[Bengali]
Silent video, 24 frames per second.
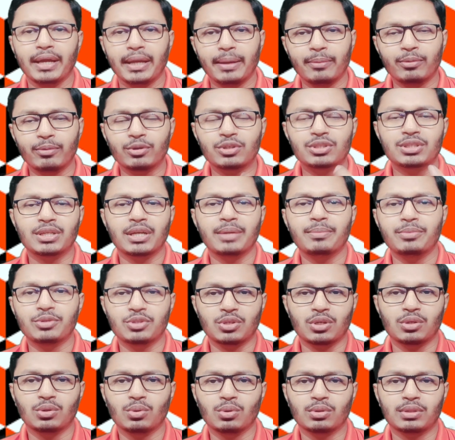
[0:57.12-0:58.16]
এবং সেই
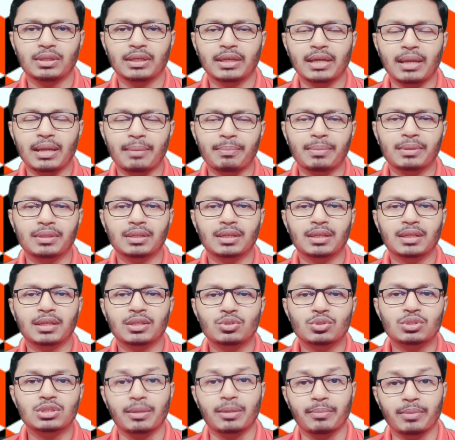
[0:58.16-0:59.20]
বিষয়গুলো থেকে আপনাদেরকে
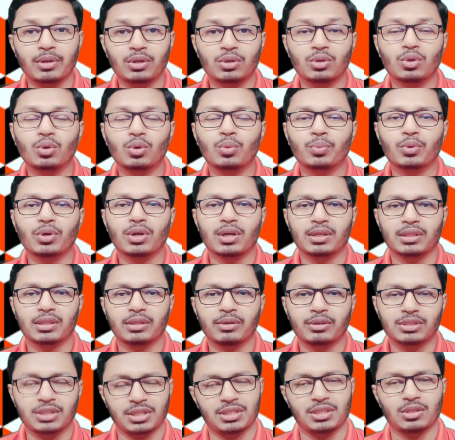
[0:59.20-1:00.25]
কিছু সামান্য উপহার
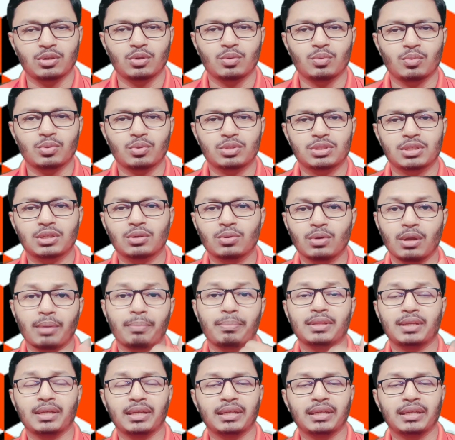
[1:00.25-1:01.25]
দেওয়ার চেষ্টা করব যেগুলো আপনাদের